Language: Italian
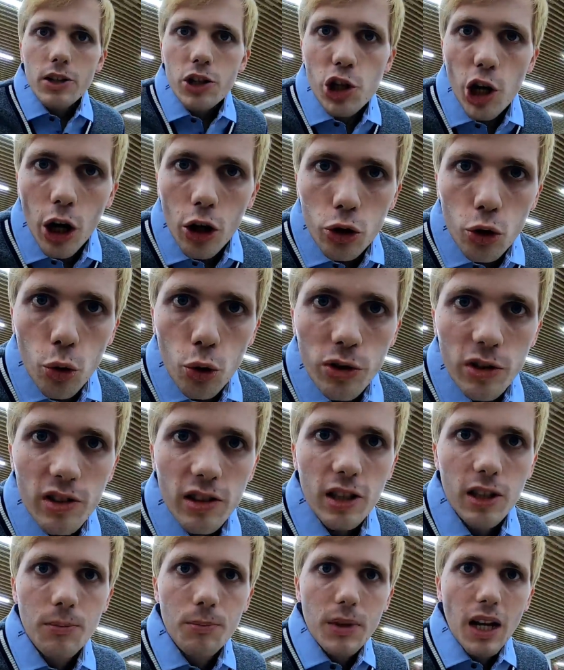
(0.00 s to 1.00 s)
Ciao a
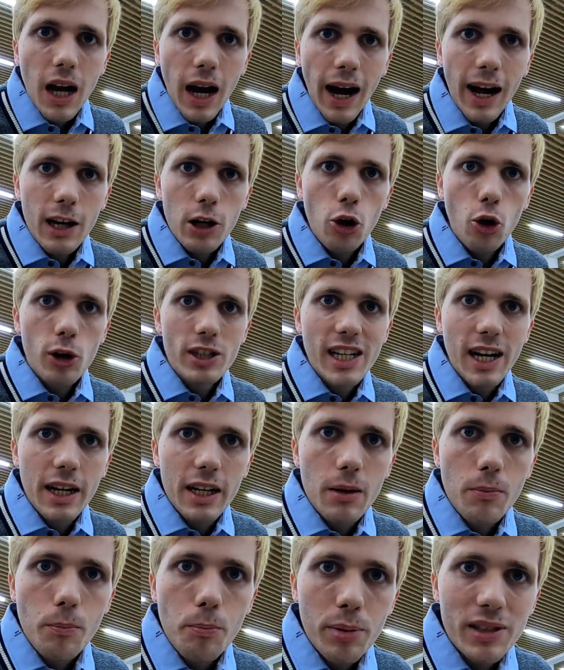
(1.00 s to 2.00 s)
tutti! Allora,
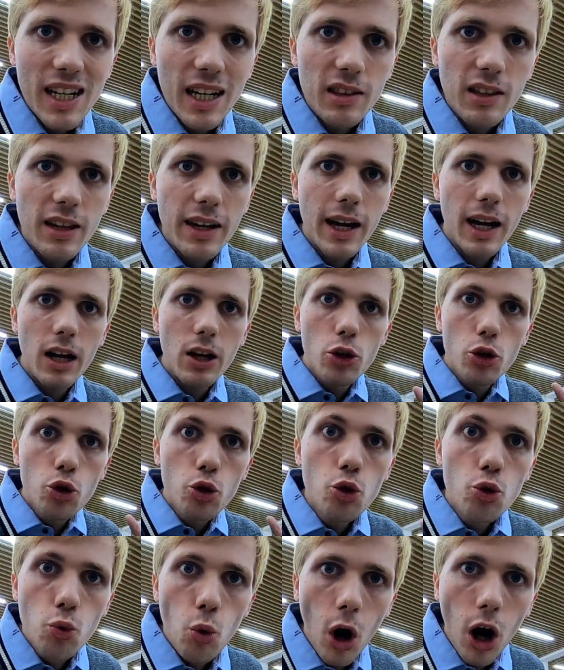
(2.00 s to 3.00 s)
in pratica
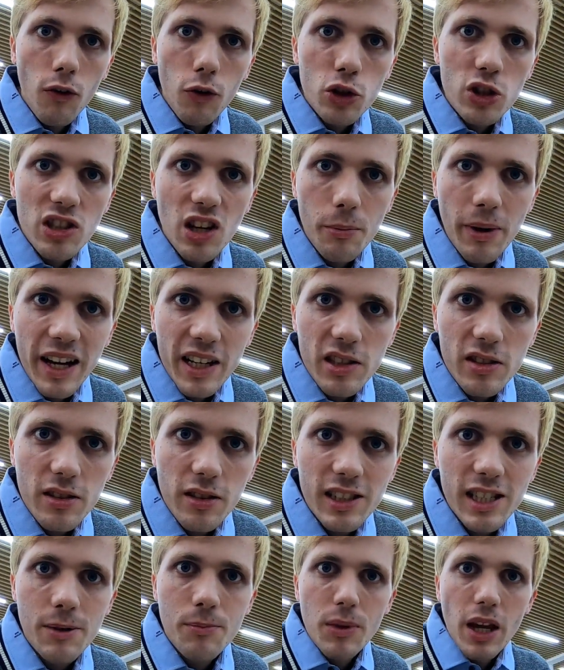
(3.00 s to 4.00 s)
nuovo
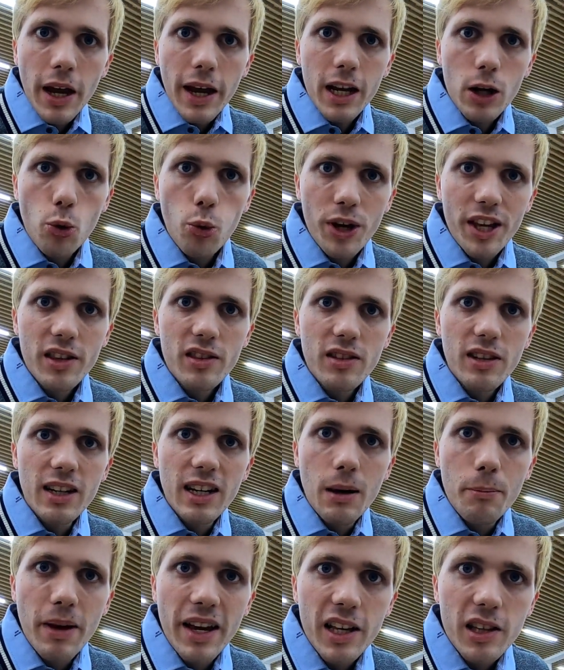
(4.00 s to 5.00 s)
semestre e quindi
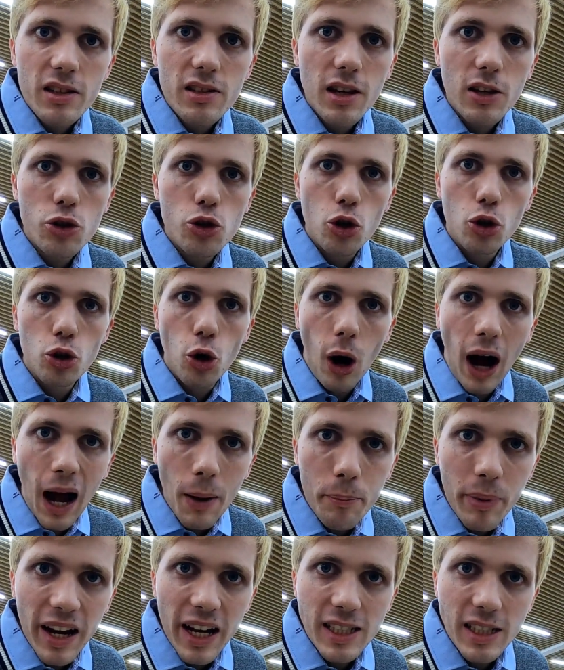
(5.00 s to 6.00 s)
le mense sono
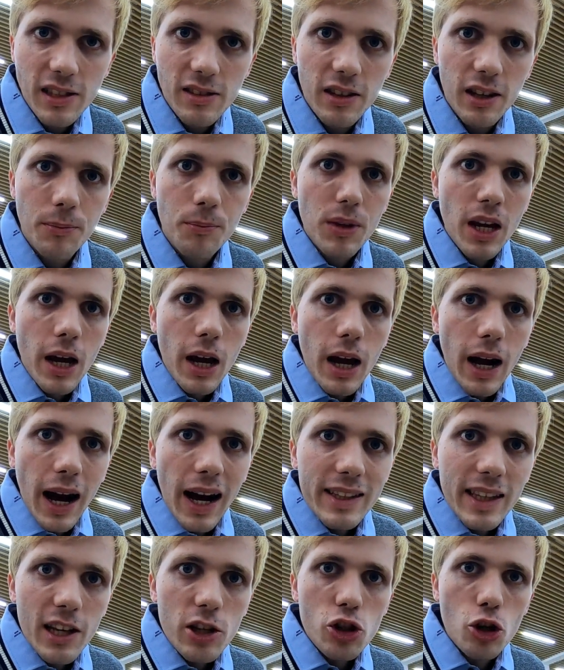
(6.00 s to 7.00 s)
aperte.
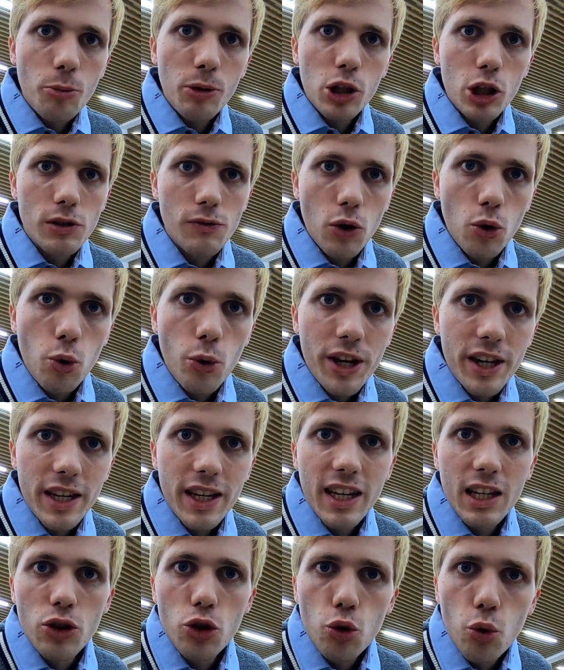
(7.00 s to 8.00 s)
Adesso mi trovo qui
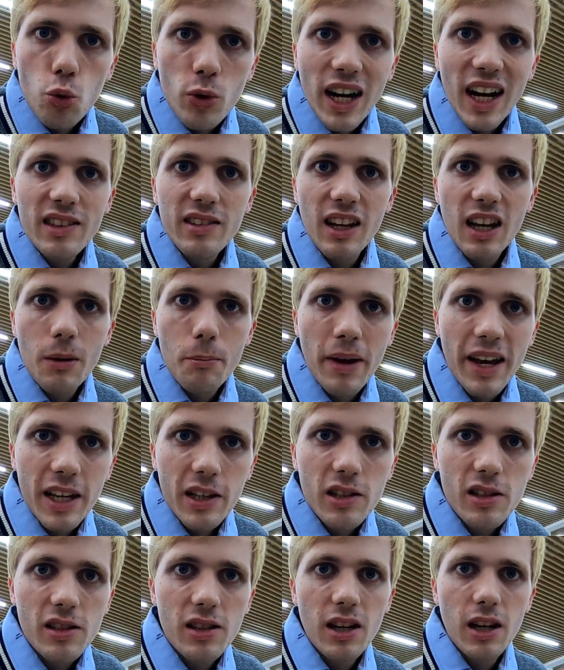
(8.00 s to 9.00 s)
in una delle
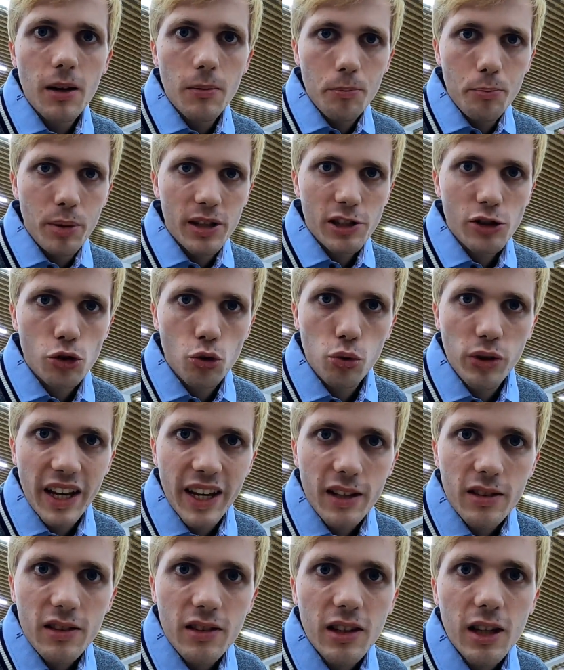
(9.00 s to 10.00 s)
mense per
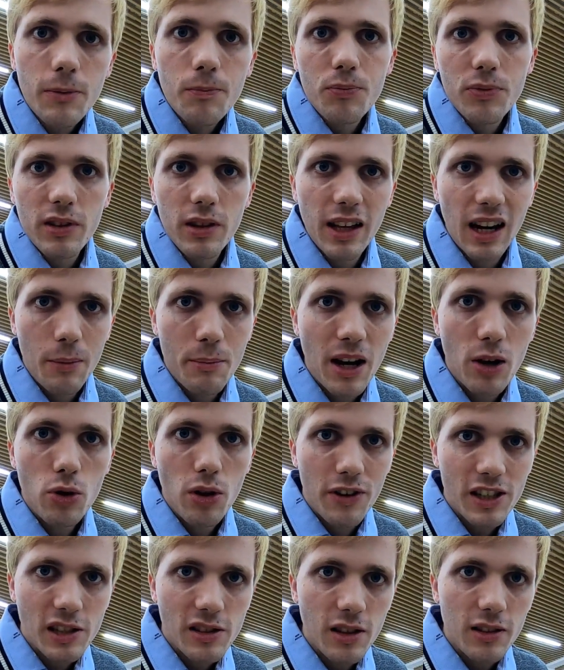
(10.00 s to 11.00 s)
studenti della mia
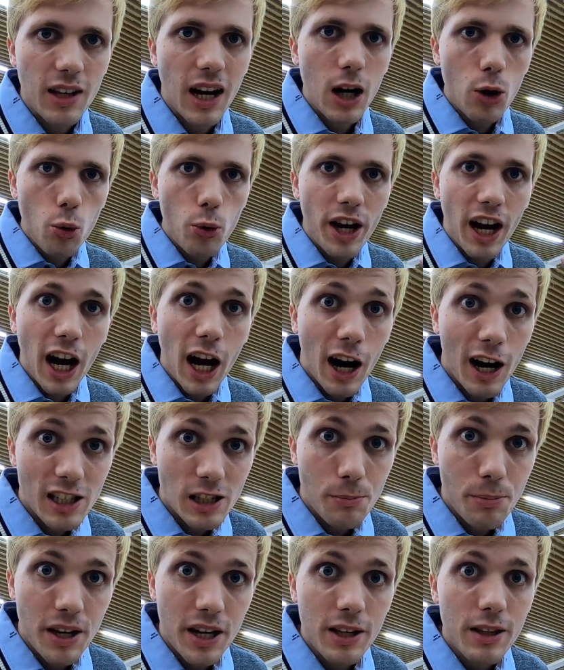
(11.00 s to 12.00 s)
università qui a
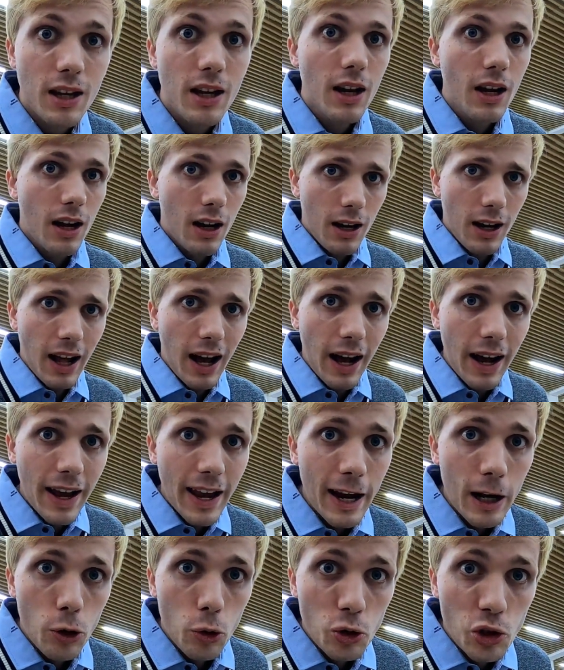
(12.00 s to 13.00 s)
Harbin, la
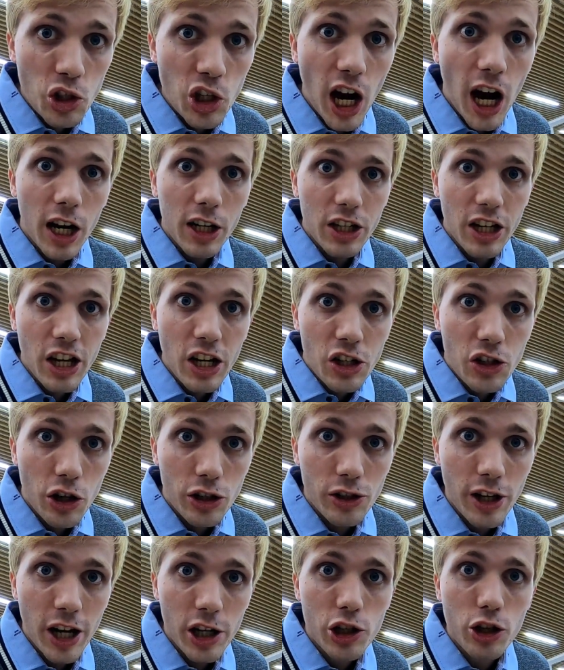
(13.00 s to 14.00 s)
Heilongjiang
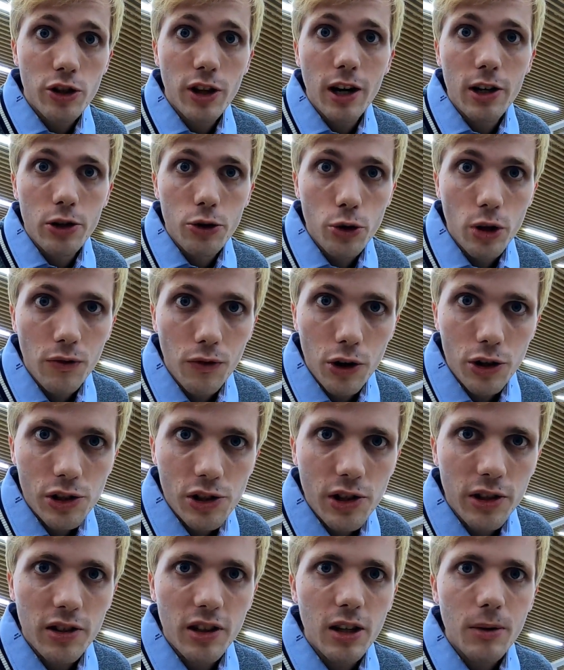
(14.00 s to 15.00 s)
International
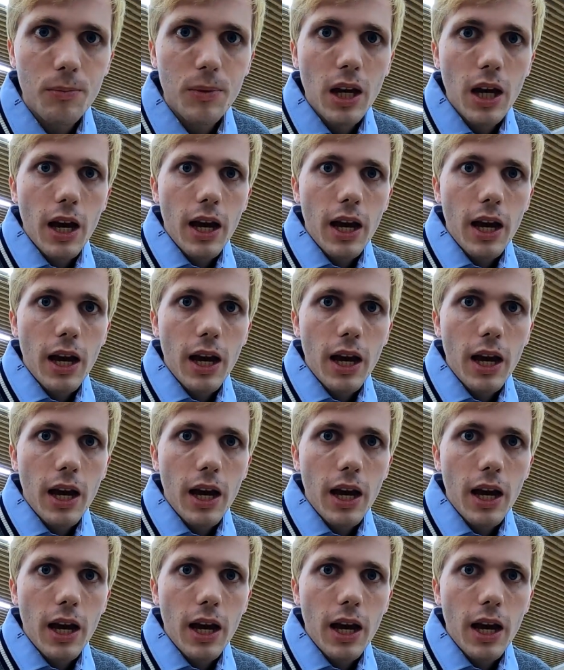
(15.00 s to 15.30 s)
University